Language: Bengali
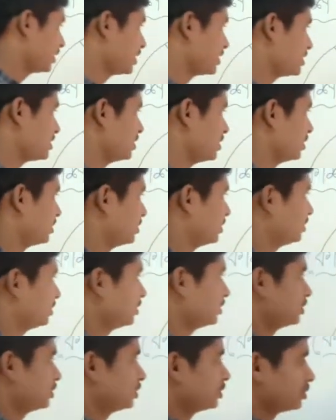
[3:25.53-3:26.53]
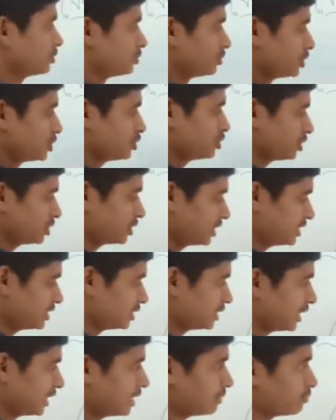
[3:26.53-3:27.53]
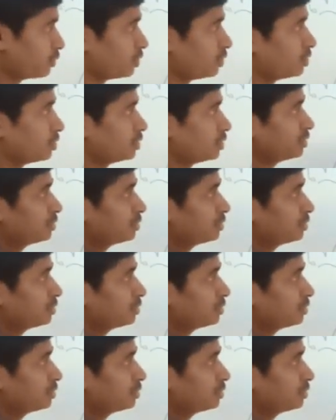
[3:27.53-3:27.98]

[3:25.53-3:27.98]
লিখেছি কোষচক্রে যে ধাপগুলো